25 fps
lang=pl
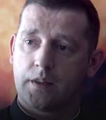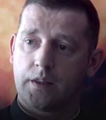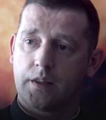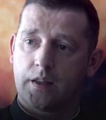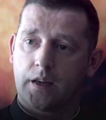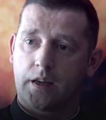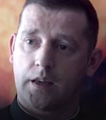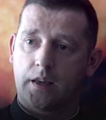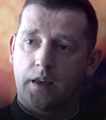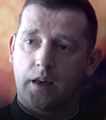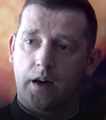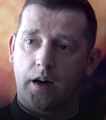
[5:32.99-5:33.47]

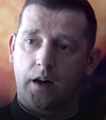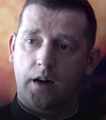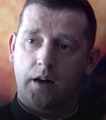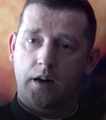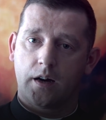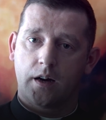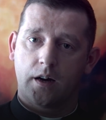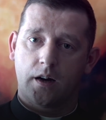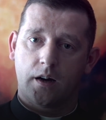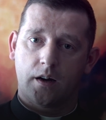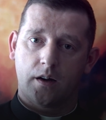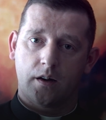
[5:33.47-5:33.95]
tak
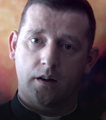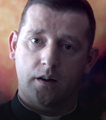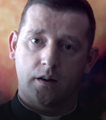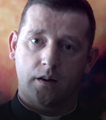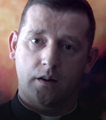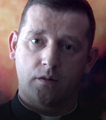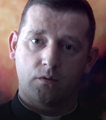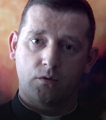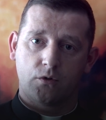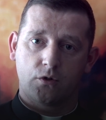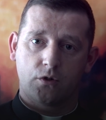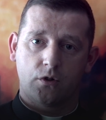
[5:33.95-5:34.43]
jak
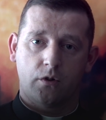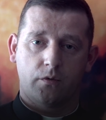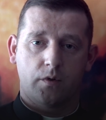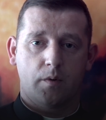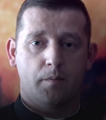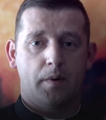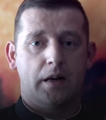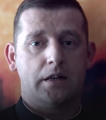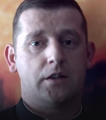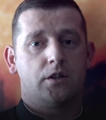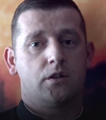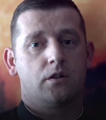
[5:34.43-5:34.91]
e,
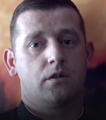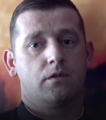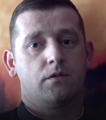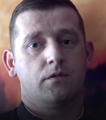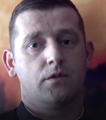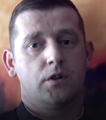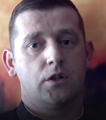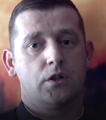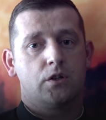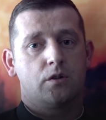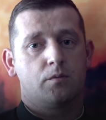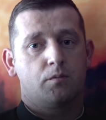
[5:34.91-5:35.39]
uczniowie bali się
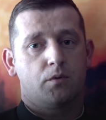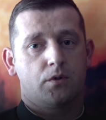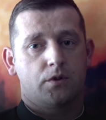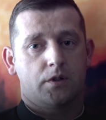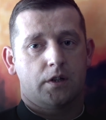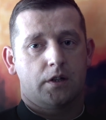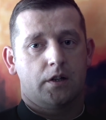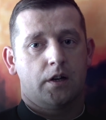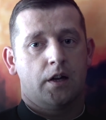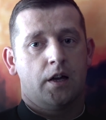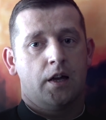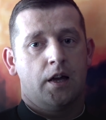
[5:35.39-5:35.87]
wyjść
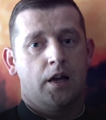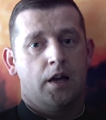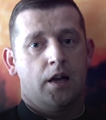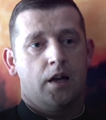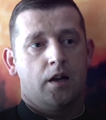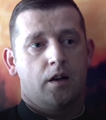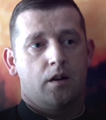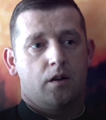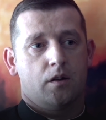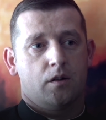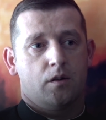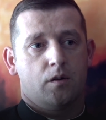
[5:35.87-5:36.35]
poza,
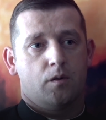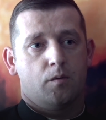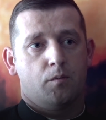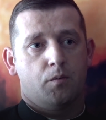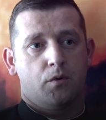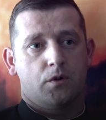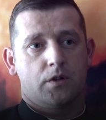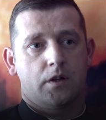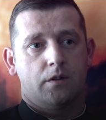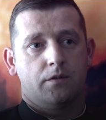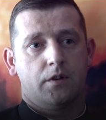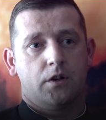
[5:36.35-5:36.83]
e,
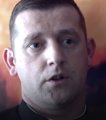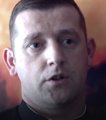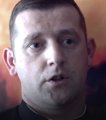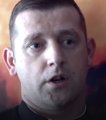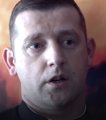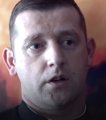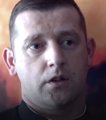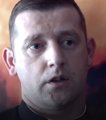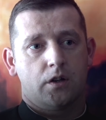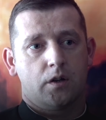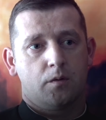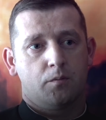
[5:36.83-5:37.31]
poza
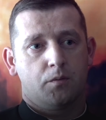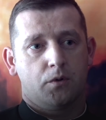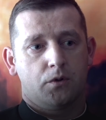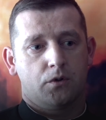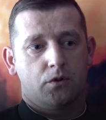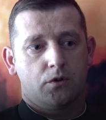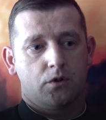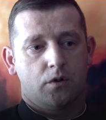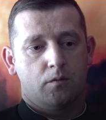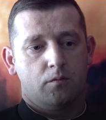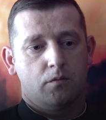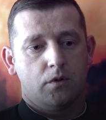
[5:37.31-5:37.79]
wieczernik po
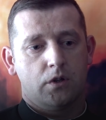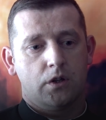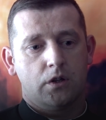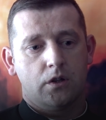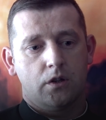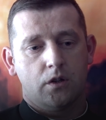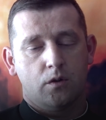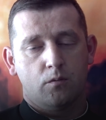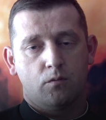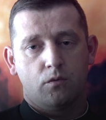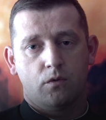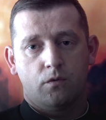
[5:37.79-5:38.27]
to, żeby
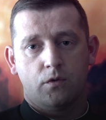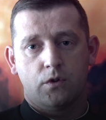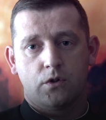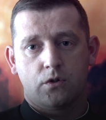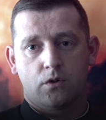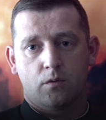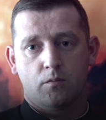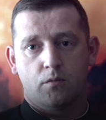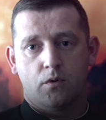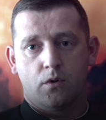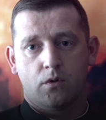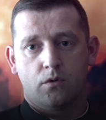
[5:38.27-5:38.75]
innym
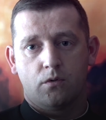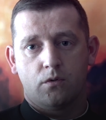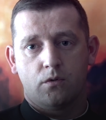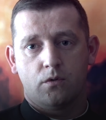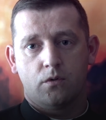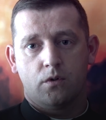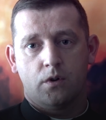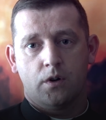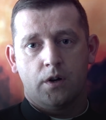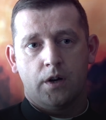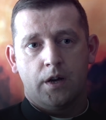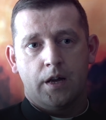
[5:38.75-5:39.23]
mówić o
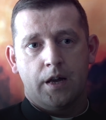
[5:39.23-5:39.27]
Bogu,